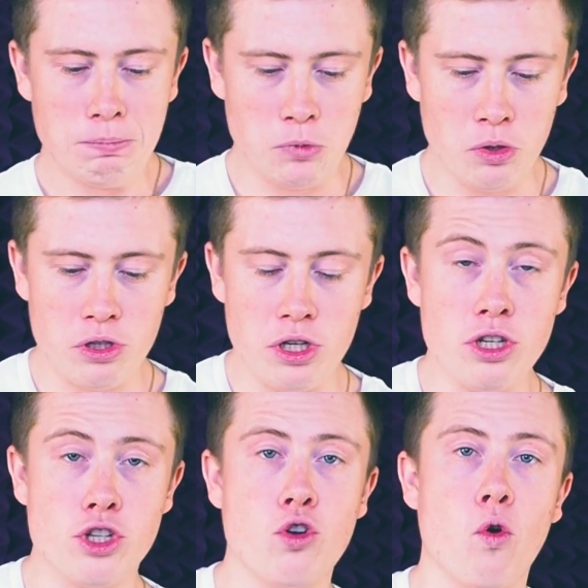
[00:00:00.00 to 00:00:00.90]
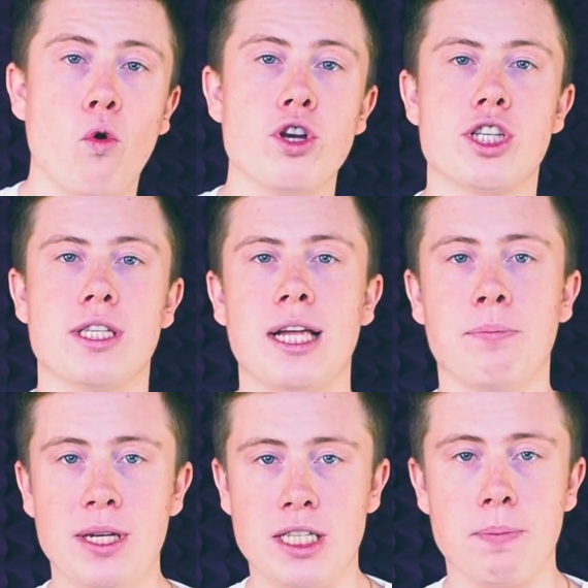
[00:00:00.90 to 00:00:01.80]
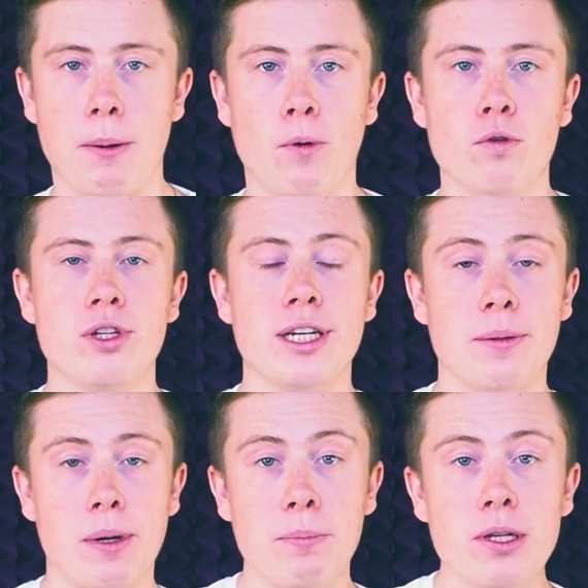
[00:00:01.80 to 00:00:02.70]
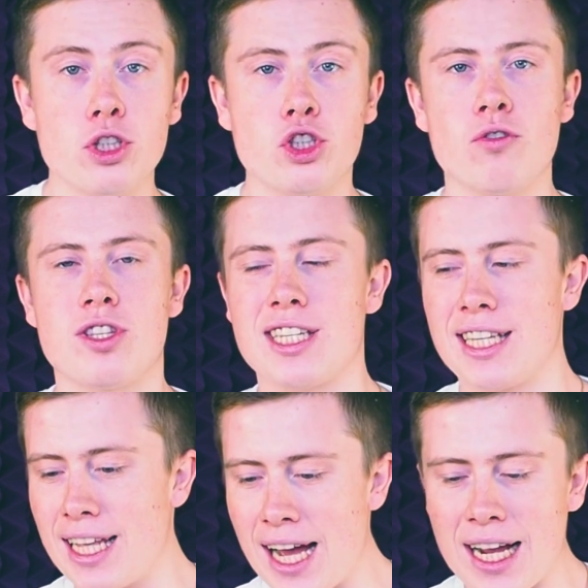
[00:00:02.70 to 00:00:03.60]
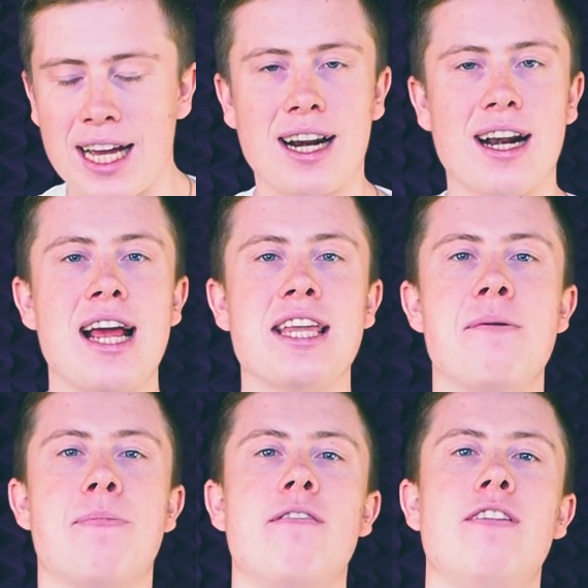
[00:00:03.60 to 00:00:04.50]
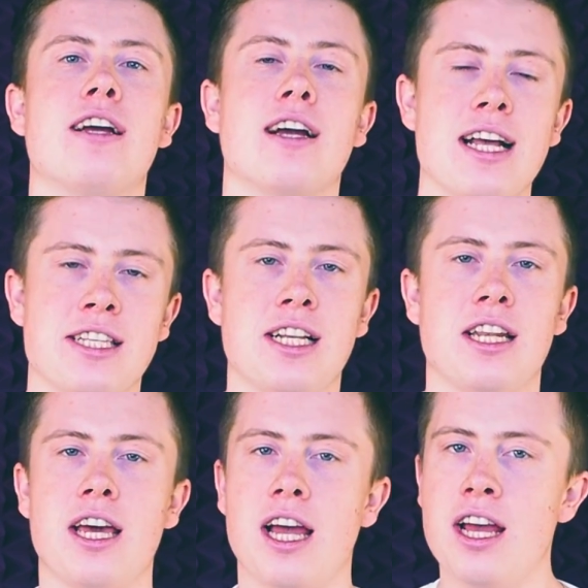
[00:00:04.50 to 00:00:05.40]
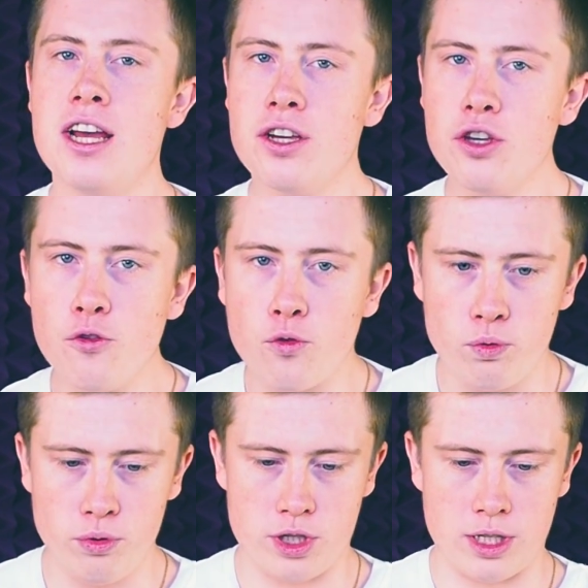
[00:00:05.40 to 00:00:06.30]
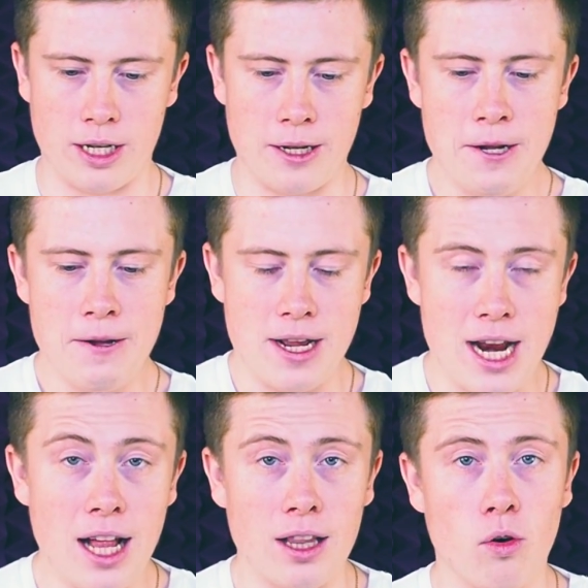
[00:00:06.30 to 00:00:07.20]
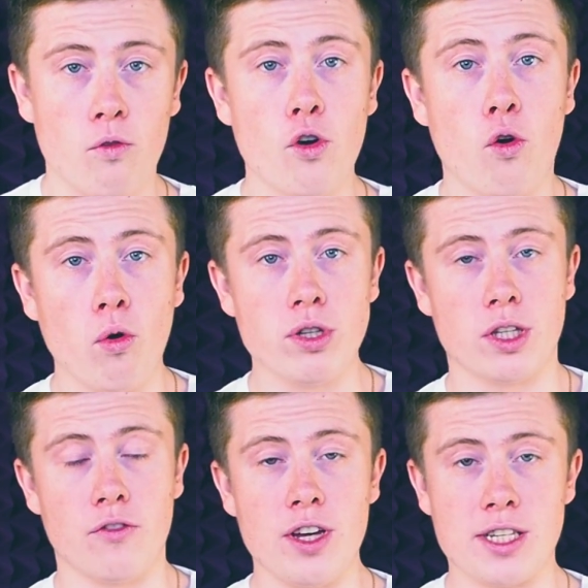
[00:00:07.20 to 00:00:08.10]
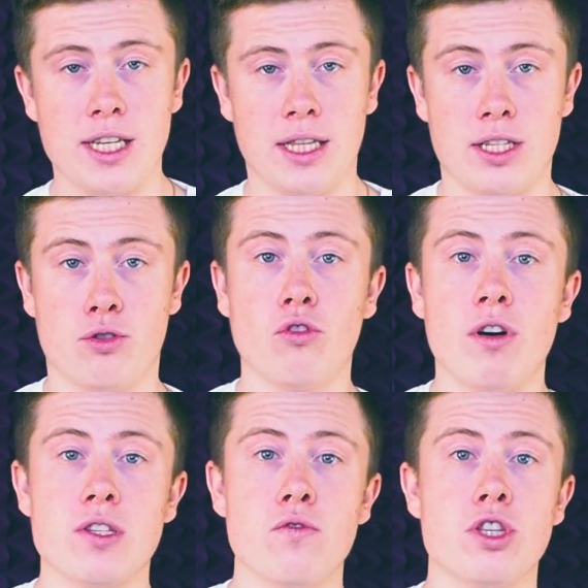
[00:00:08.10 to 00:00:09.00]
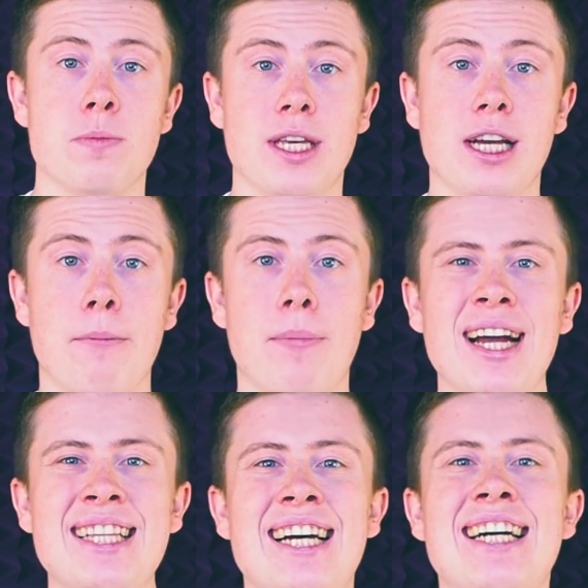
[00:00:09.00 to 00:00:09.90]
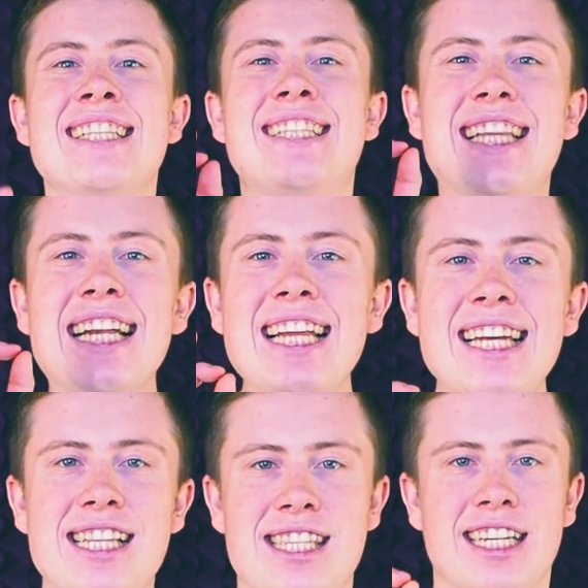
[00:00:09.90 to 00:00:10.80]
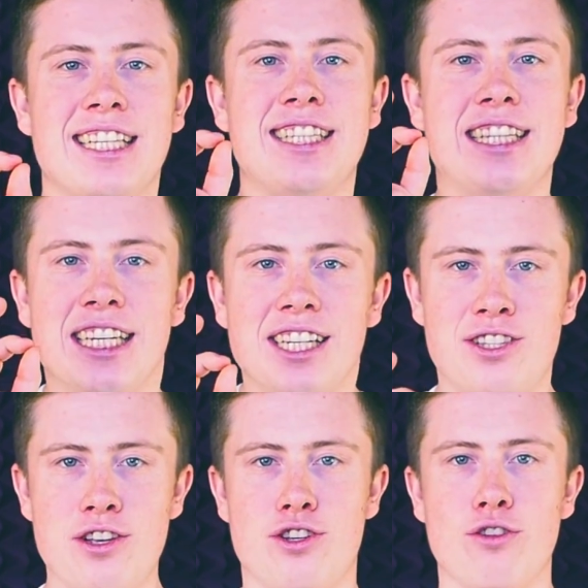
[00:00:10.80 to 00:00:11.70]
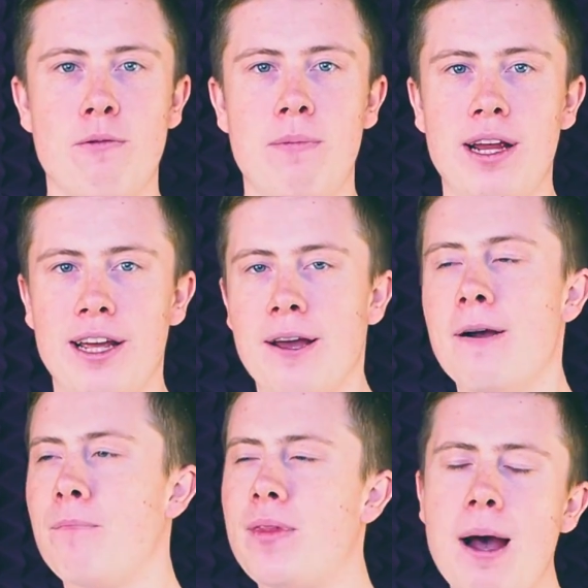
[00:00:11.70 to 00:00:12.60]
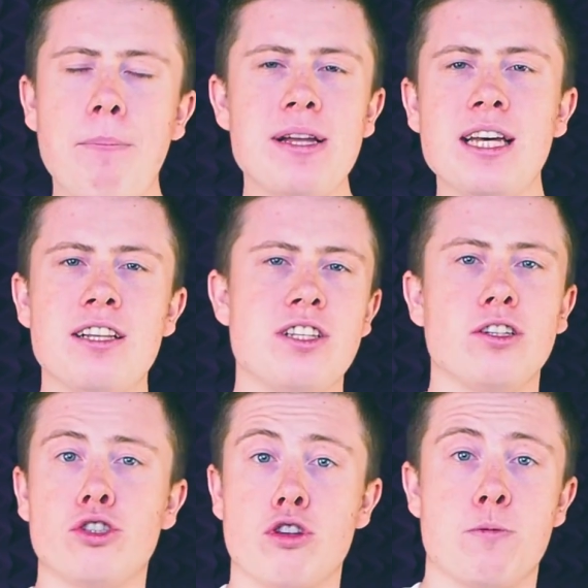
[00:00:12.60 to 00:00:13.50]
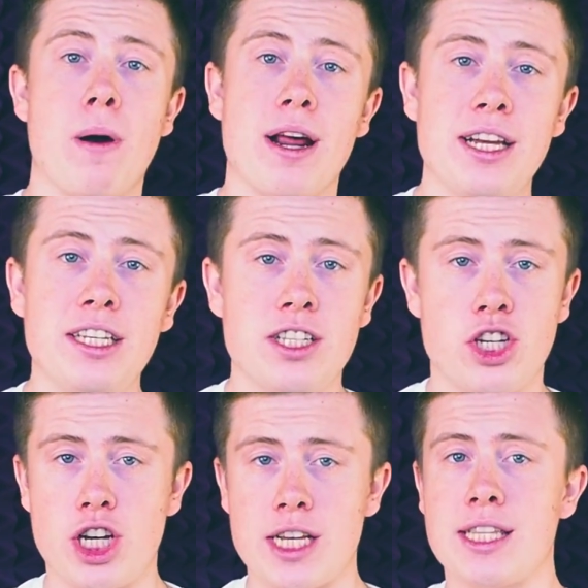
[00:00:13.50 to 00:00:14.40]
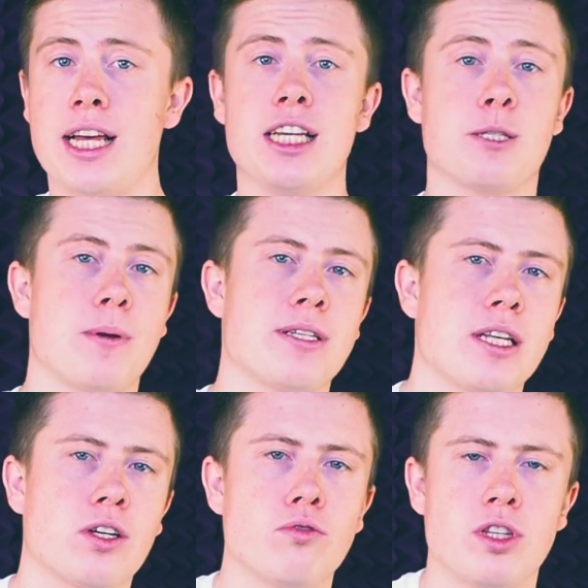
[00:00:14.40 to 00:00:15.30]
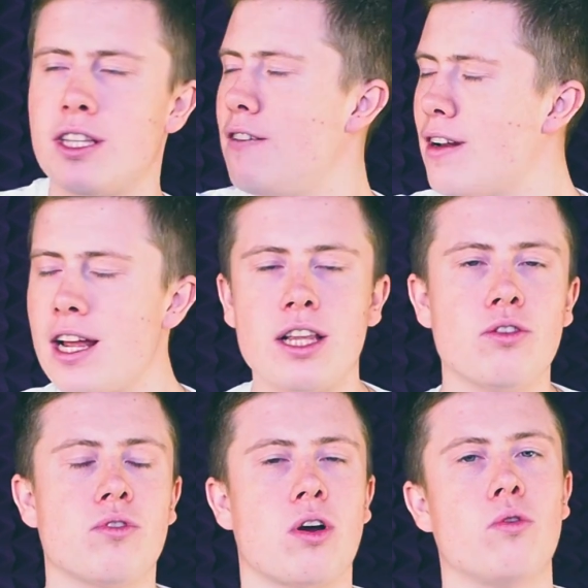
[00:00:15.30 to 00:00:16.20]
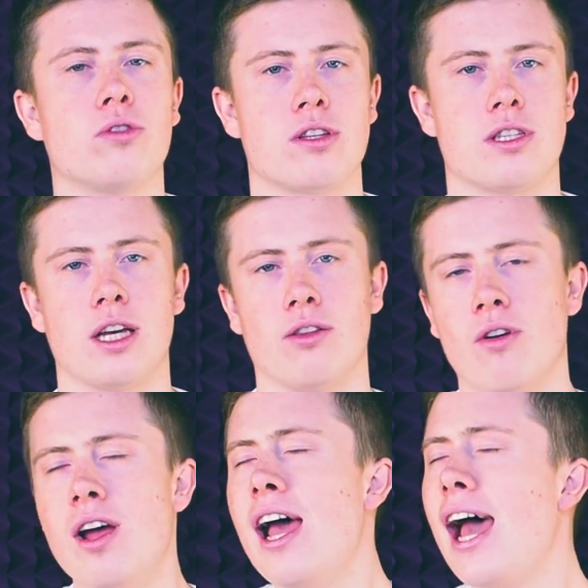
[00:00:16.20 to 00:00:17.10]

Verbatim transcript: Ну и еще хочется отметить по поводу этой мобилы, что цена крайне привлекательная и вкусная. Реал выходит версия на 128 гигабайт 30 тысяч рублей. Да, понятное дело, что с барыги сейчас на Алиэкспресс накрутят невероятную какую-то цену.